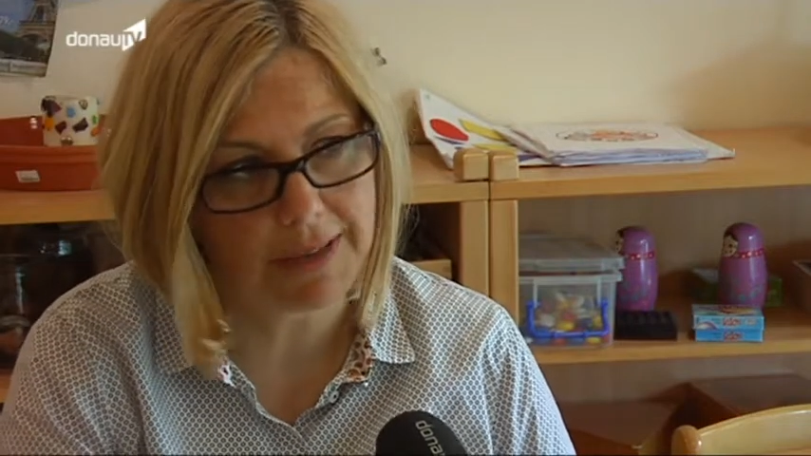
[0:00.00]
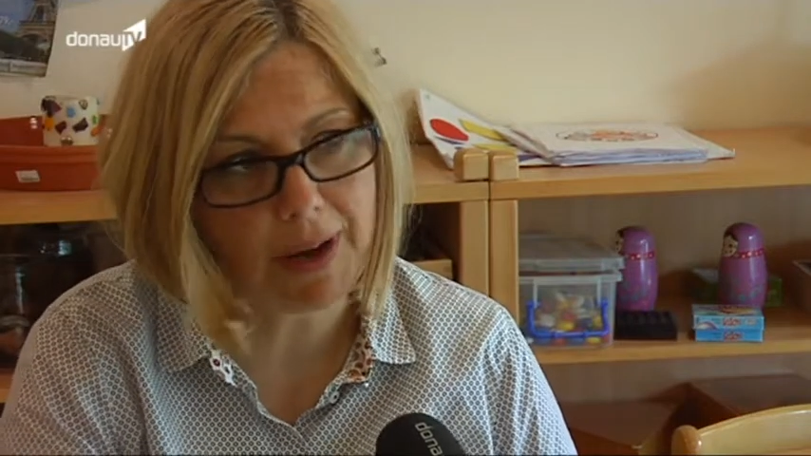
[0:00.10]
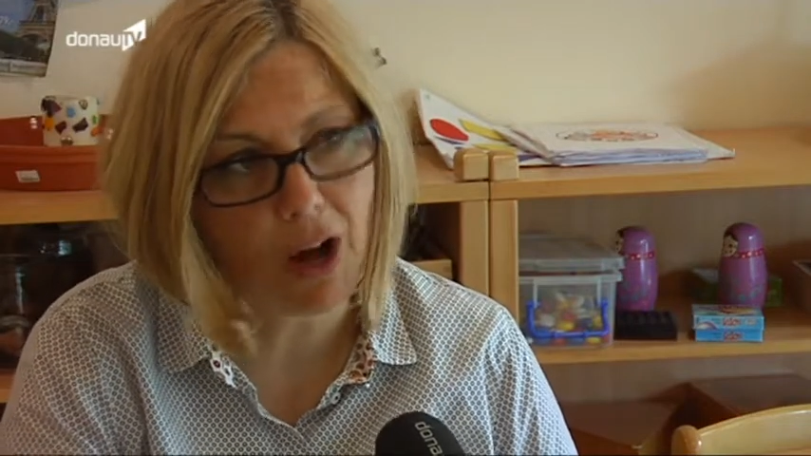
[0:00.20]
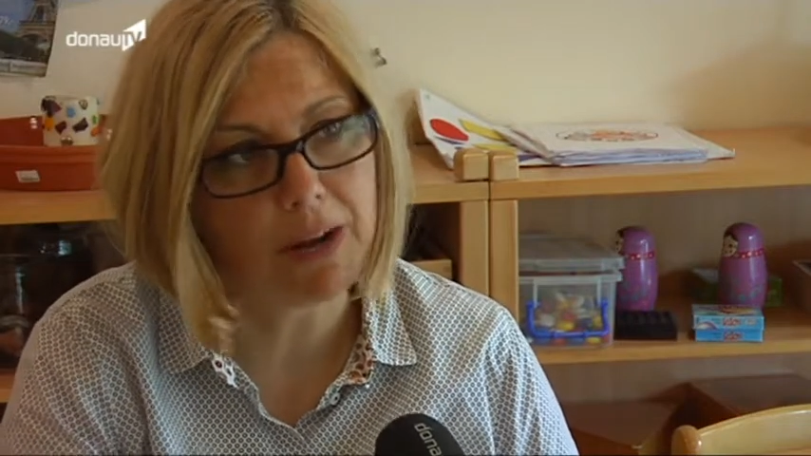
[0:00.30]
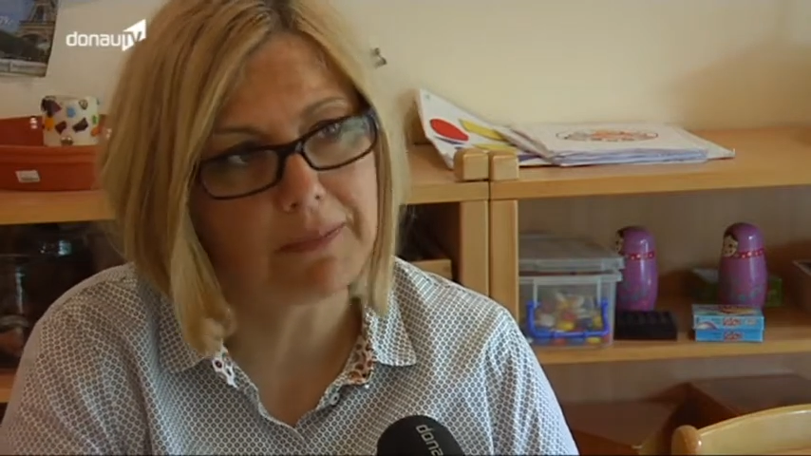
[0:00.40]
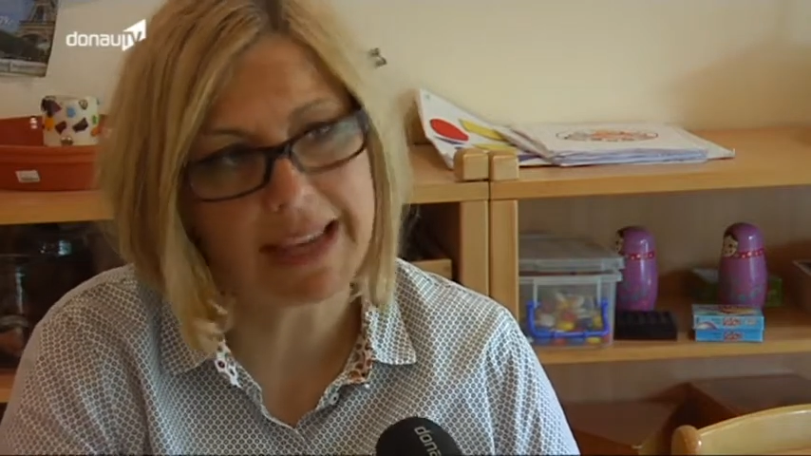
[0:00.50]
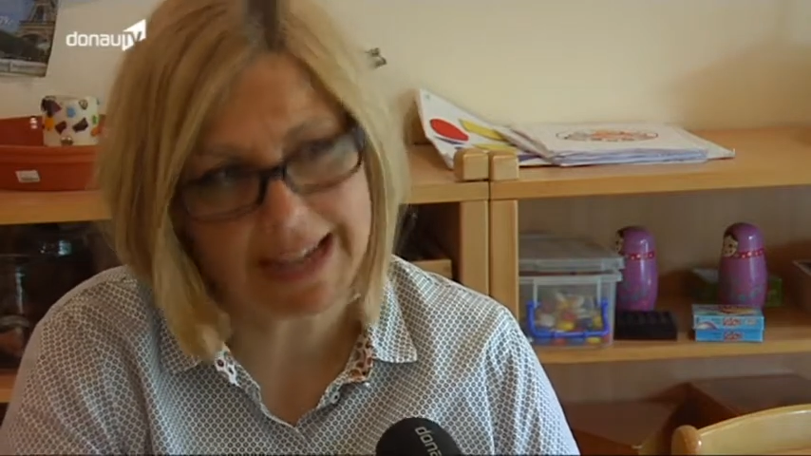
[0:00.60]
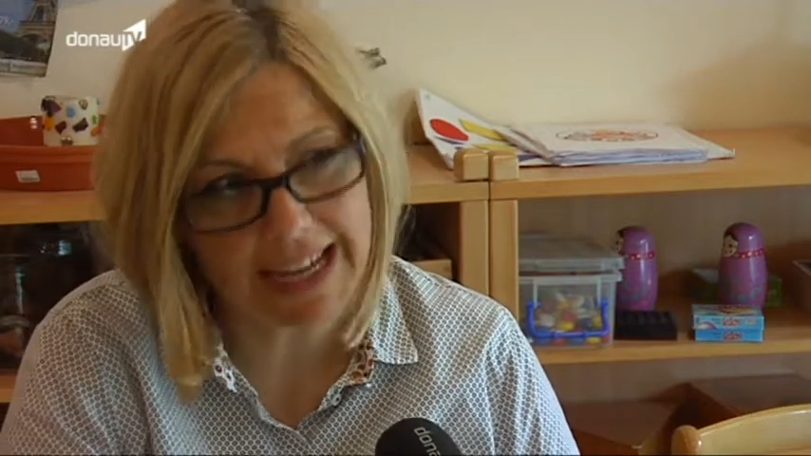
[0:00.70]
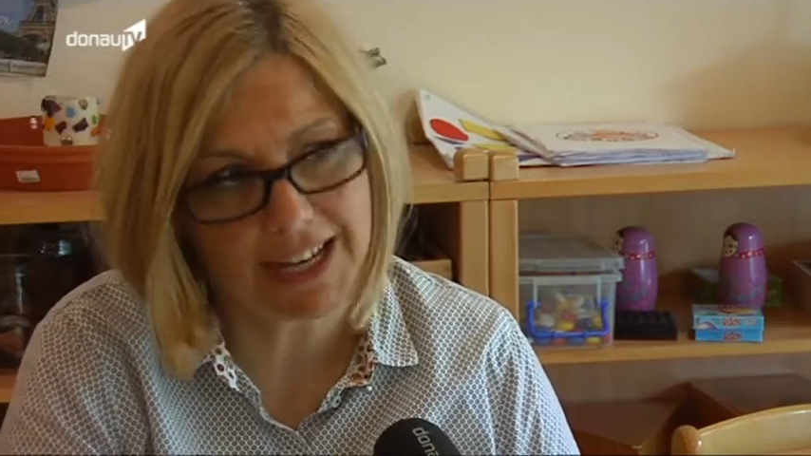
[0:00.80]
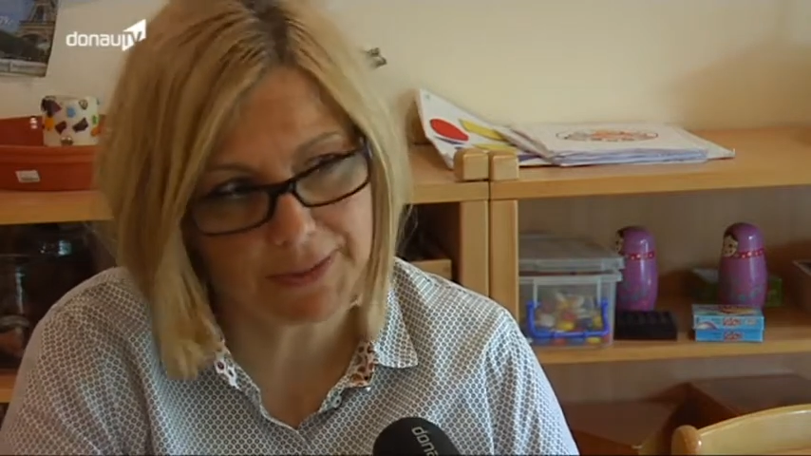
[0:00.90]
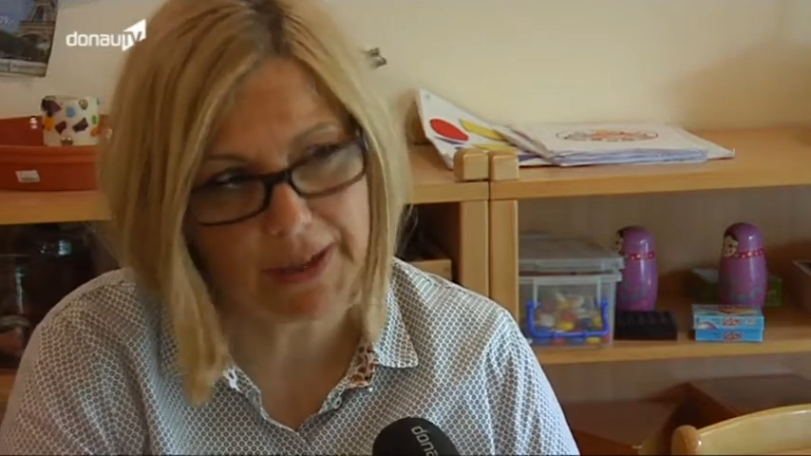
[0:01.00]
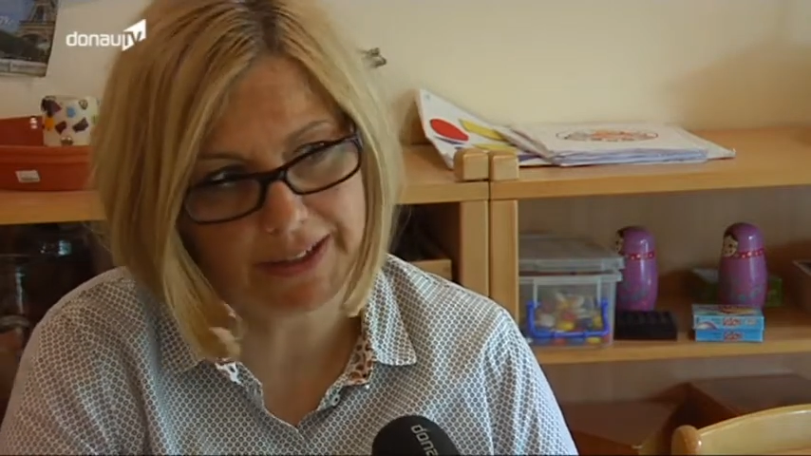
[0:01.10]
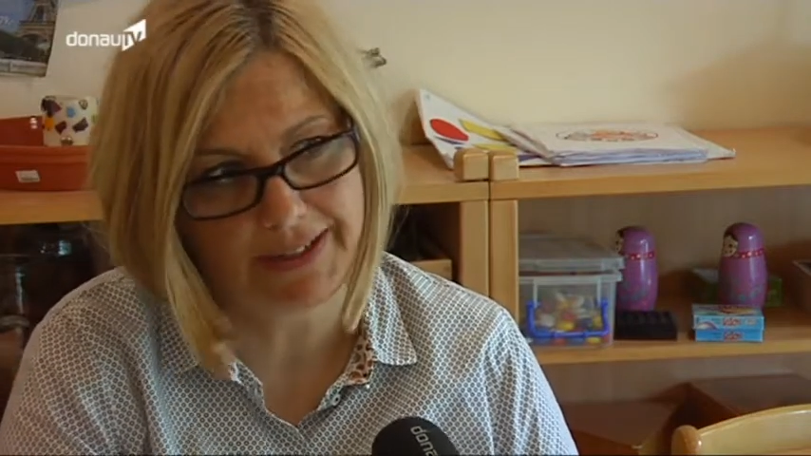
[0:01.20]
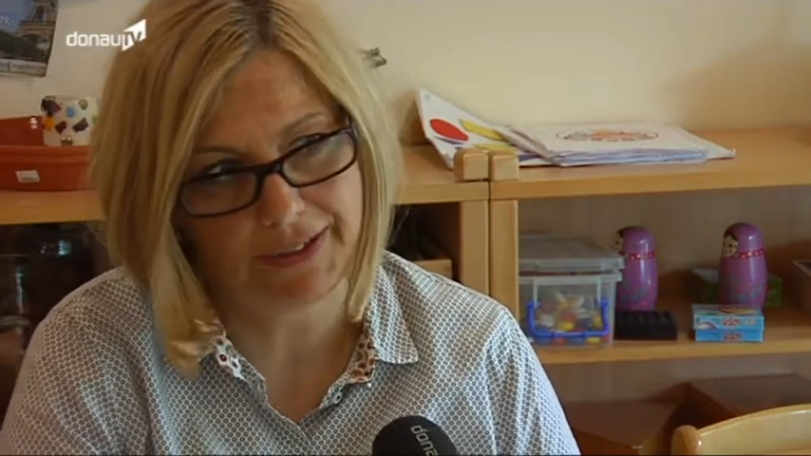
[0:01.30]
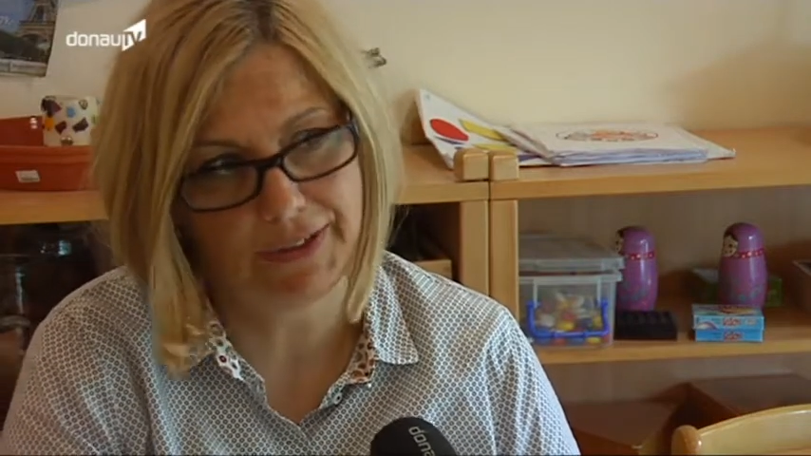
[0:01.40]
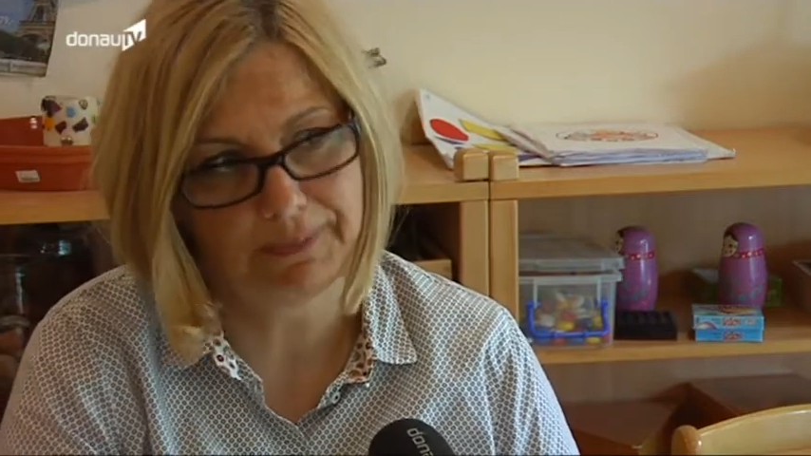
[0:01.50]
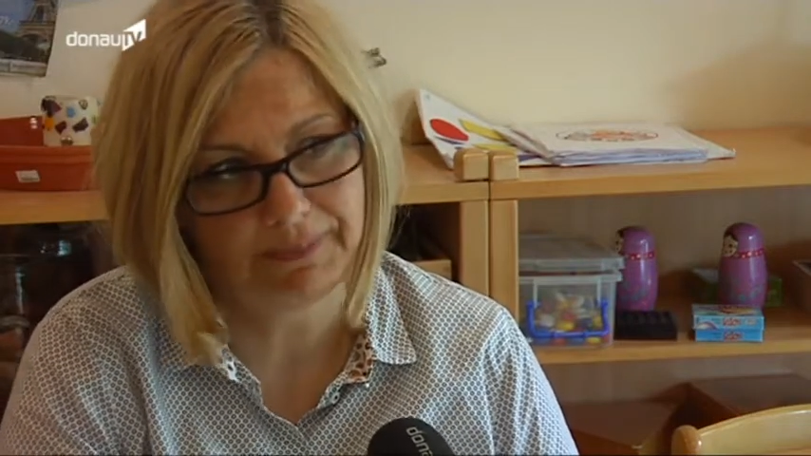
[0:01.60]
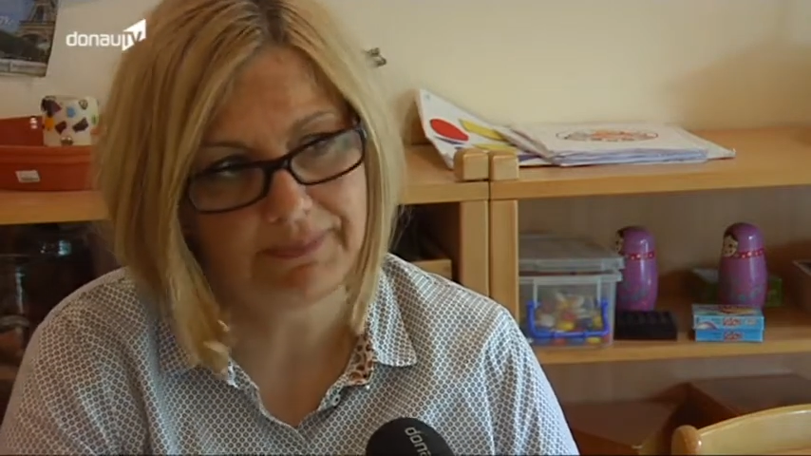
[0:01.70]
dass man allem gerecht wird dann.